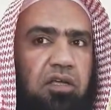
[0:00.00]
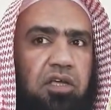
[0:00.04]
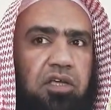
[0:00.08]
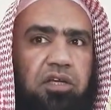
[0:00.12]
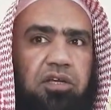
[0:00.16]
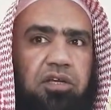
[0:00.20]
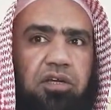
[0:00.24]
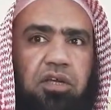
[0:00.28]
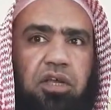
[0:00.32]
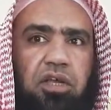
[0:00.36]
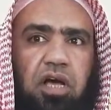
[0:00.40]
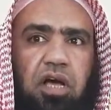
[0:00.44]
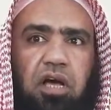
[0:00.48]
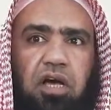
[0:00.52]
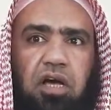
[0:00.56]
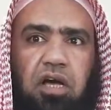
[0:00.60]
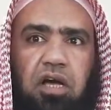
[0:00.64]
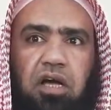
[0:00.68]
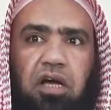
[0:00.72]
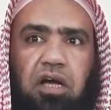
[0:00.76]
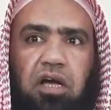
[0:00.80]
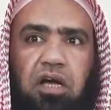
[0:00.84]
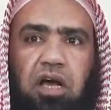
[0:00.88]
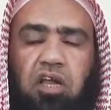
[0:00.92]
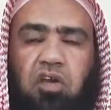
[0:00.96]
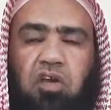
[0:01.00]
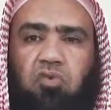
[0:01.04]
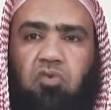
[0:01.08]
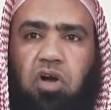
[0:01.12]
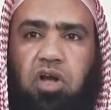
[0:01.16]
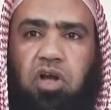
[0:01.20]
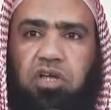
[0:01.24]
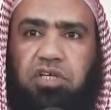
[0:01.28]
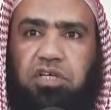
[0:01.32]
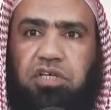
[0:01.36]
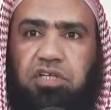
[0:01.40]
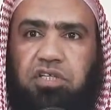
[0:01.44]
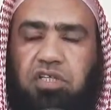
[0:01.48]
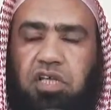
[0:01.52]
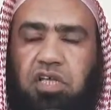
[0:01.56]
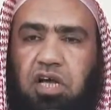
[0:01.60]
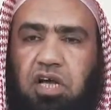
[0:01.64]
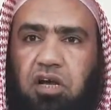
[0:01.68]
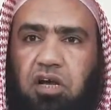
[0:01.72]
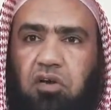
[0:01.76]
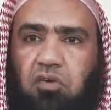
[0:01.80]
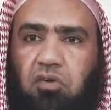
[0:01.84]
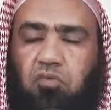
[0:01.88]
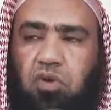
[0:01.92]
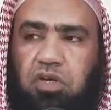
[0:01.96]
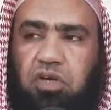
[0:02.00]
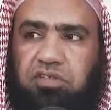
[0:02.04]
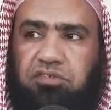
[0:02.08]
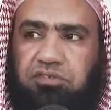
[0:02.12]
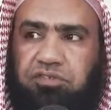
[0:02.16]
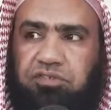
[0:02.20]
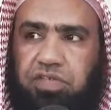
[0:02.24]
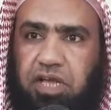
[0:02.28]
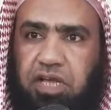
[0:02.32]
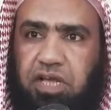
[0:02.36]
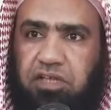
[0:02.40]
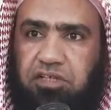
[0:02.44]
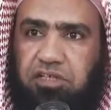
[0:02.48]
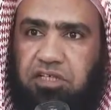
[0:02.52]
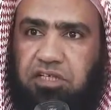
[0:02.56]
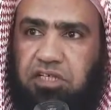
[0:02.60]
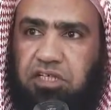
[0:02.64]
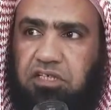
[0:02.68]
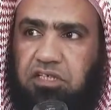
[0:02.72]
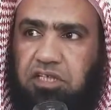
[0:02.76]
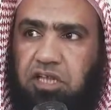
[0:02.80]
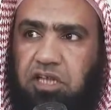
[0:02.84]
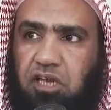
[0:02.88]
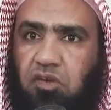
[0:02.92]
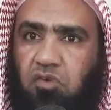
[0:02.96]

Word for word: إن الوعيد والتهديد